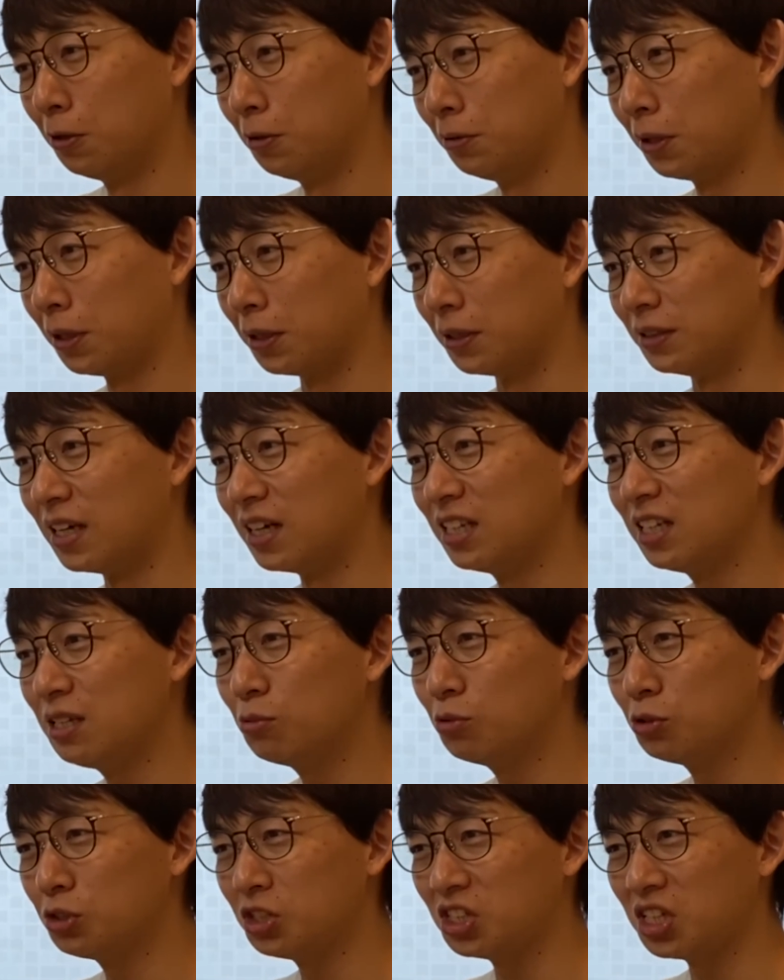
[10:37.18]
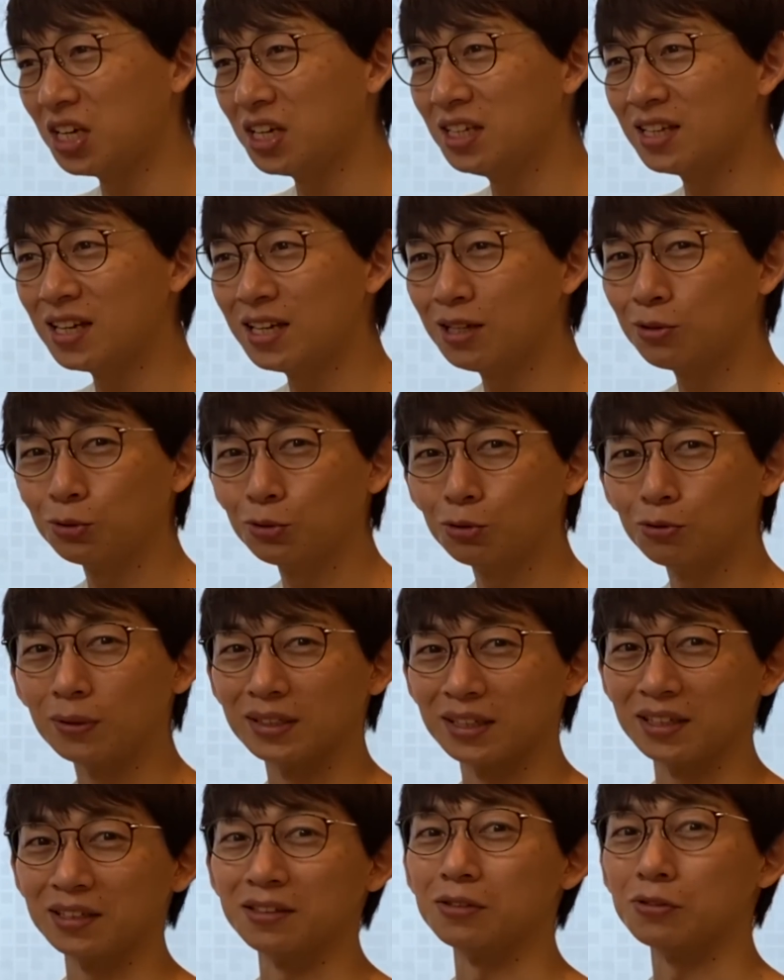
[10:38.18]
だから何もしていないことが
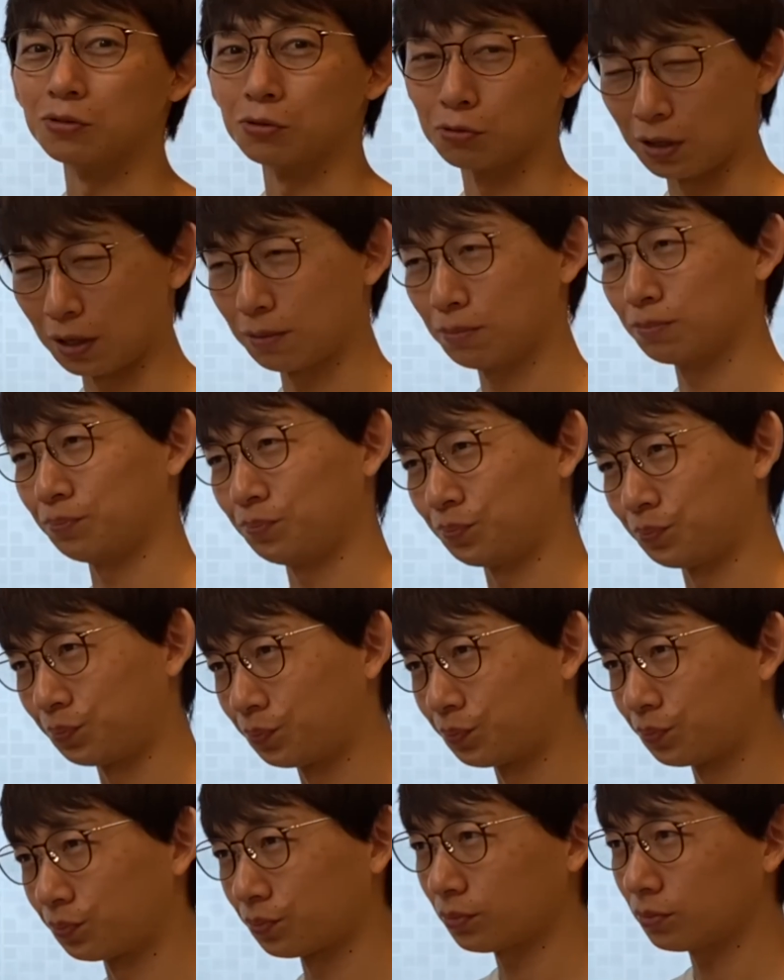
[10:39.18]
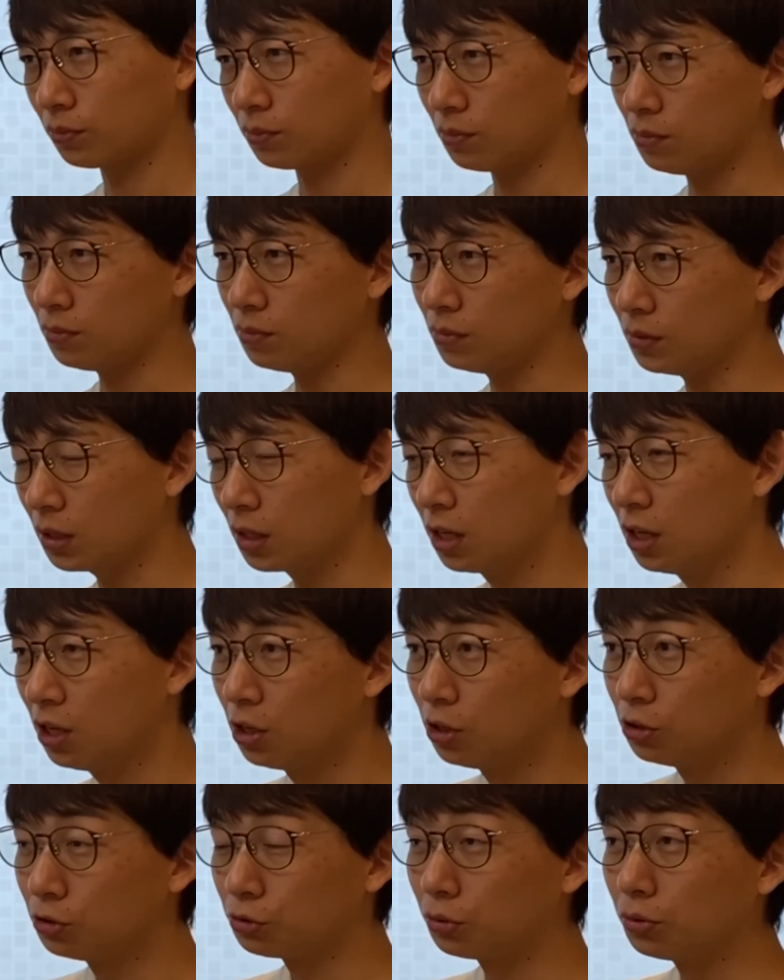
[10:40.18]
ないんですよね。
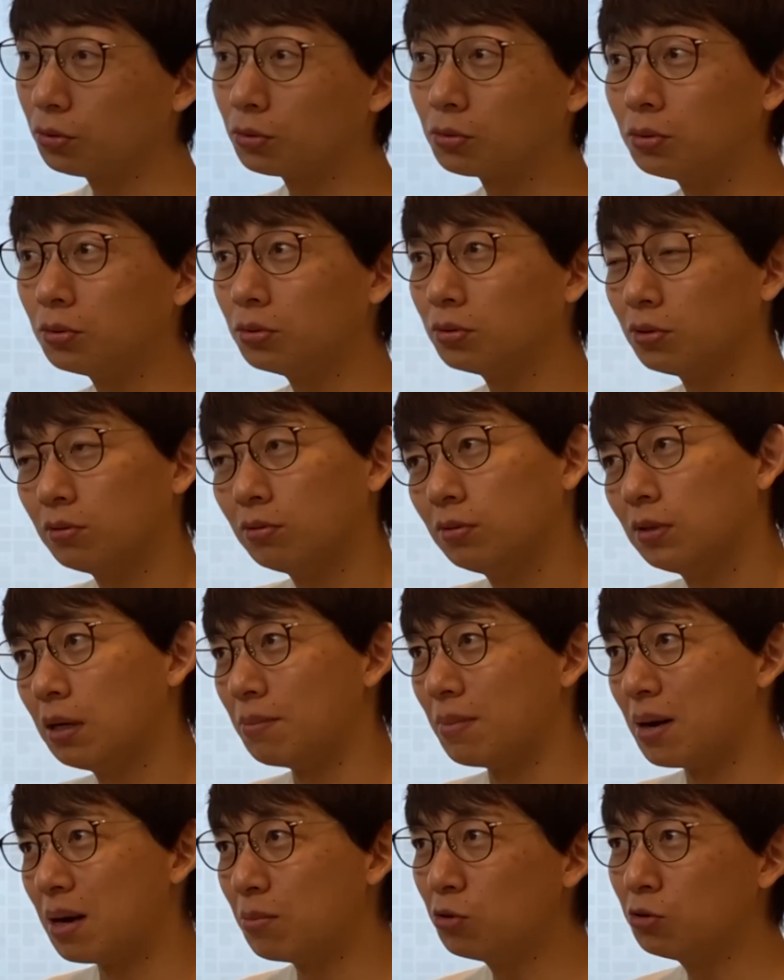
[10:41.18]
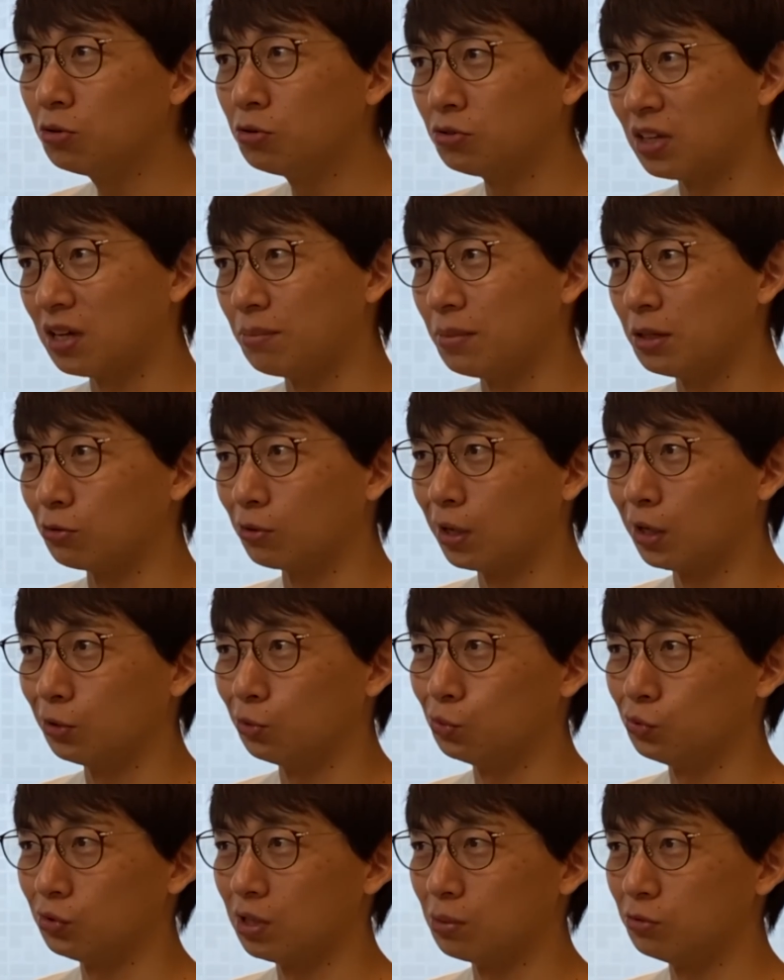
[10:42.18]
その行動が守るための可
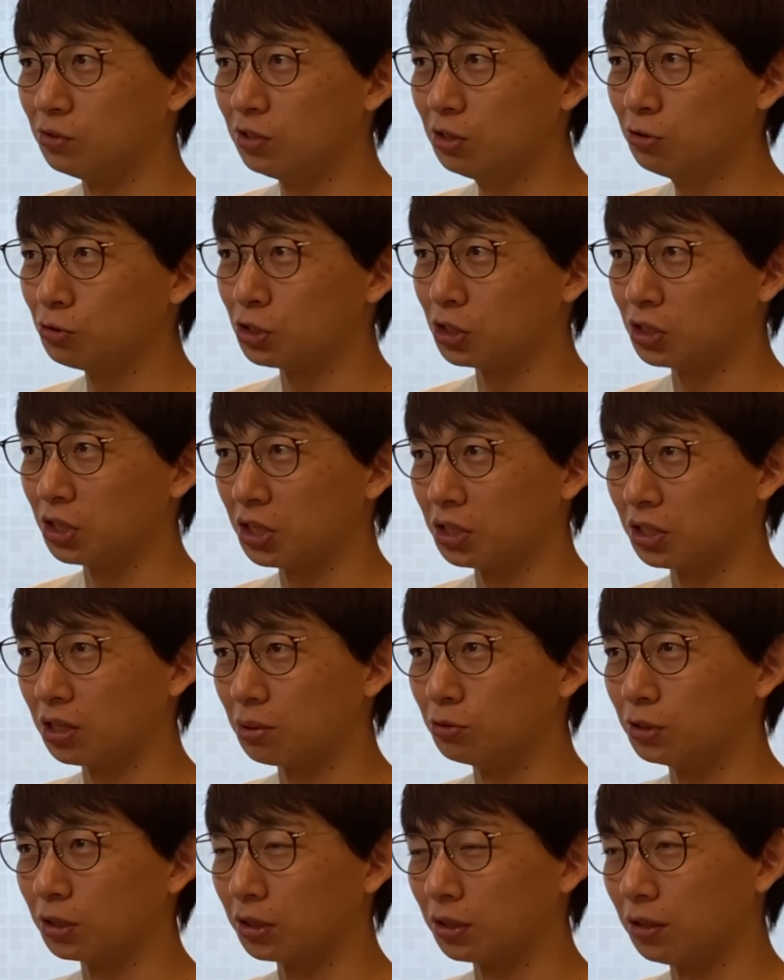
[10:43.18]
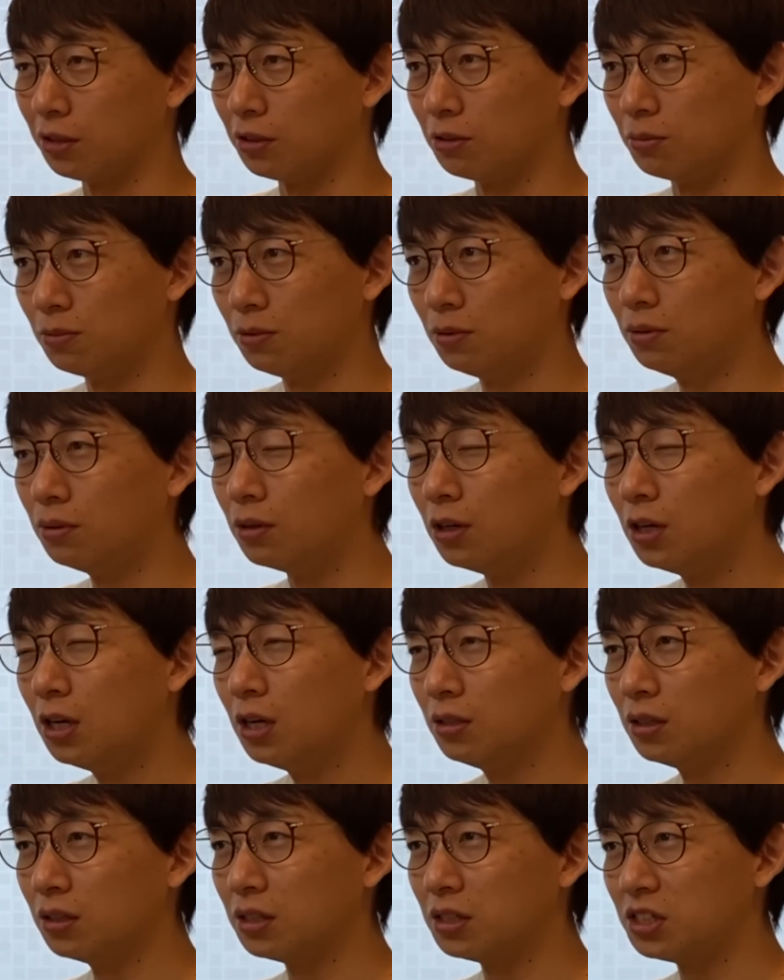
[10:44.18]
能性もゼロじゃないかもだけれども、
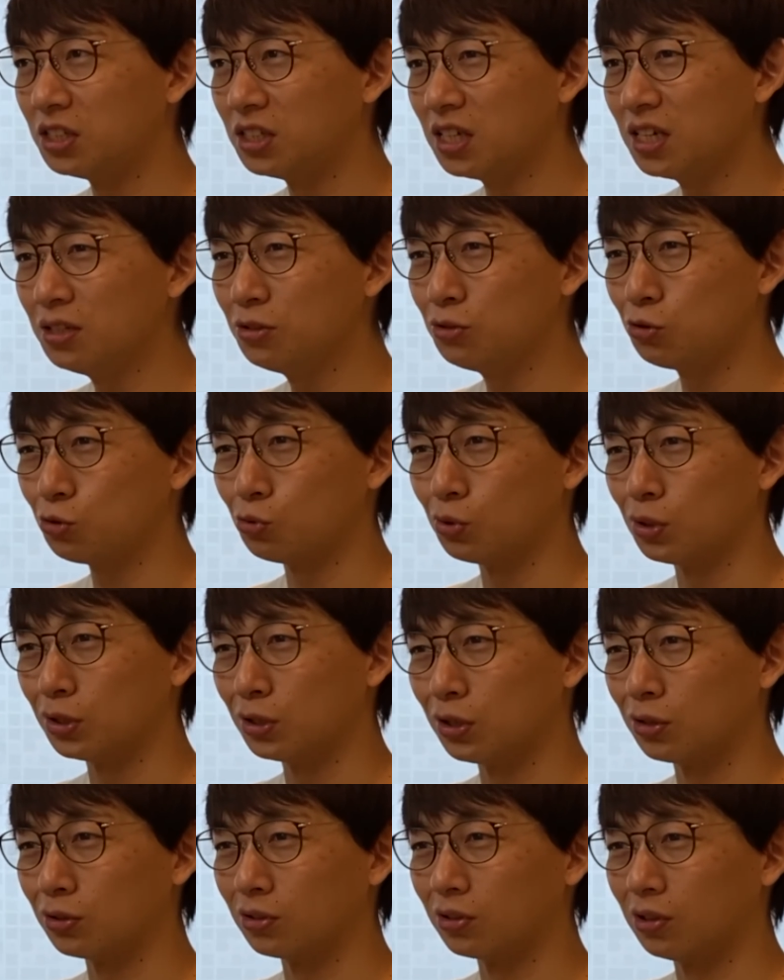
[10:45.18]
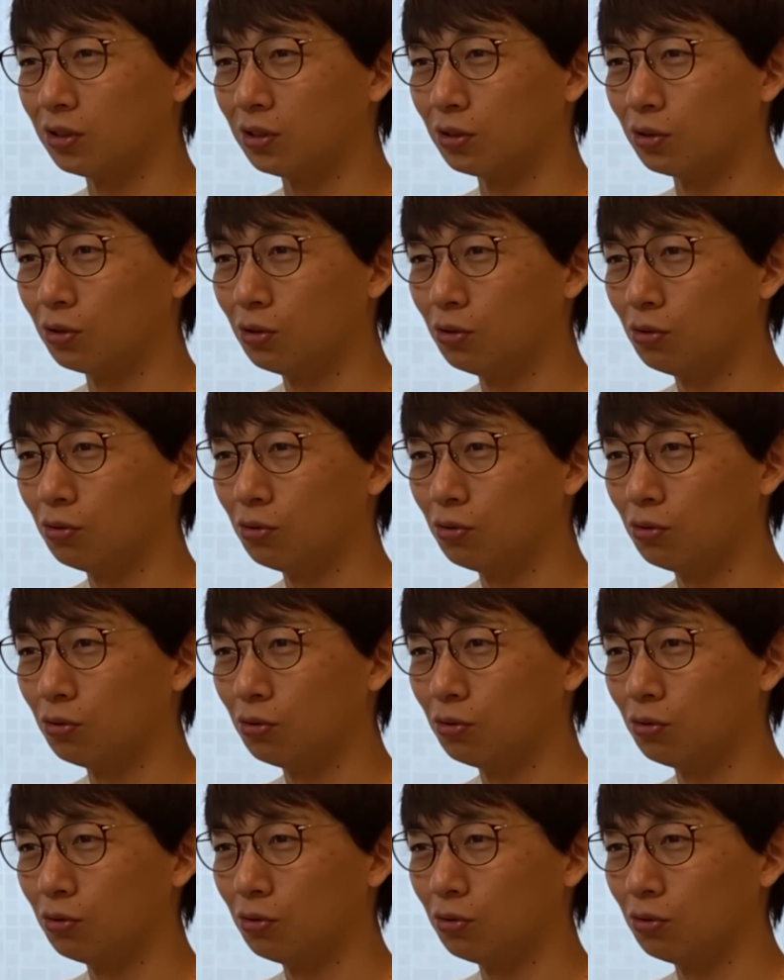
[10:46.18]
ただ支店長がなんか